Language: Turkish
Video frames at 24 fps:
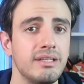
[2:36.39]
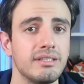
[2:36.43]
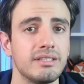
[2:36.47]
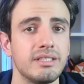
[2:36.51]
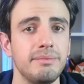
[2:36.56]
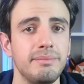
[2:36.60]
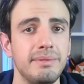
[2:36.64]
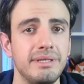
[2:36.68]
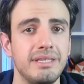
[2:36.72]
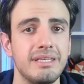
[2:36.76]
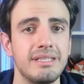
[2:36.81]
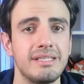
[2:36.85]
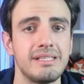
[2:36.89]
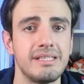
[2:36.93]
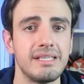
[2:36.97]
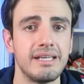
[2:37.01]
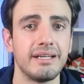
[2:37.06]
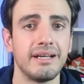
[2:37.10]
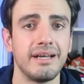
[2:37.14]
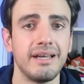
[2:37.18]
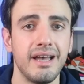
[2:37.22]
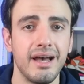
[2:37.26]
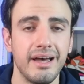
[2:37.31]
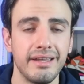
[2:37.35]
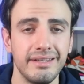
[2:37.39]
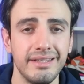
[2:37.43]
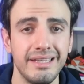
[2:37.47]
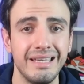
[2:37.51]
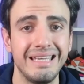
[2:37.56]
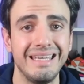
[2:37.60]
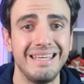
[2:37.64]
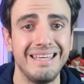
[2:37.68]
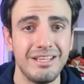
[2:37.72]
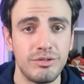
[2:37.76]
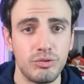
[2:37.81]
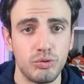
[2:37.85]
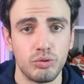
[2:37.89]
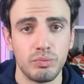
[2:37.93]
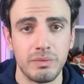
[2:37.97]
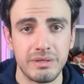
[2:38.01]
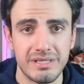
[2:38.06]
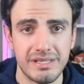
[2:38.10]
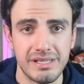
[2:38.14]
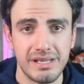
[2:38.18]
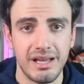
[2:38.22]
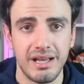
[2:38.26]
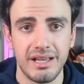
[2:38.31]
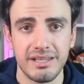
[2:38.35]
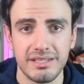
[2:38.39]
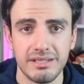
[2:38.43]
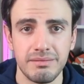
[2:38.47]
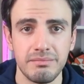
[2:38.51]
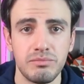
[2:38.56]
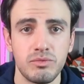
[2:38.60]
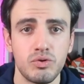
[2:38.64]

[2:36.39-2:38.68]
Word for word: Tabii ki sizlerin ayağını iyi tutması lazım.